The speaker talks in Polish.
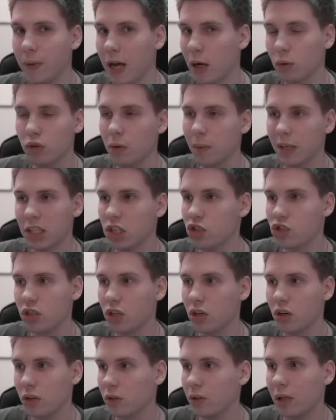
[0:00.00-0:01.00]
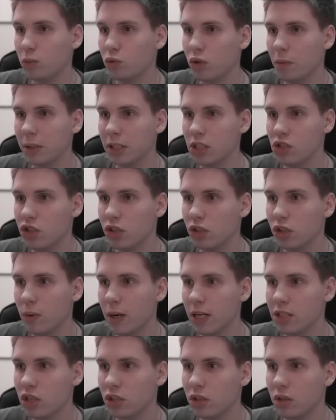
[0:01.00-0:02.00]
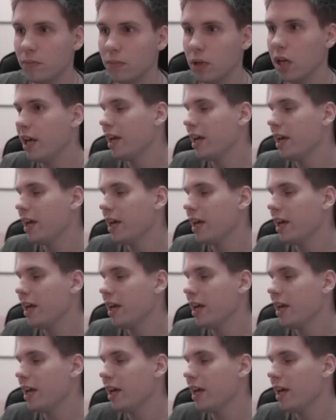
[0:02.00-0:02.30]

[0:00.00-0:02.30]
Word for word: Automatycznie. On automatycznie dołącza do...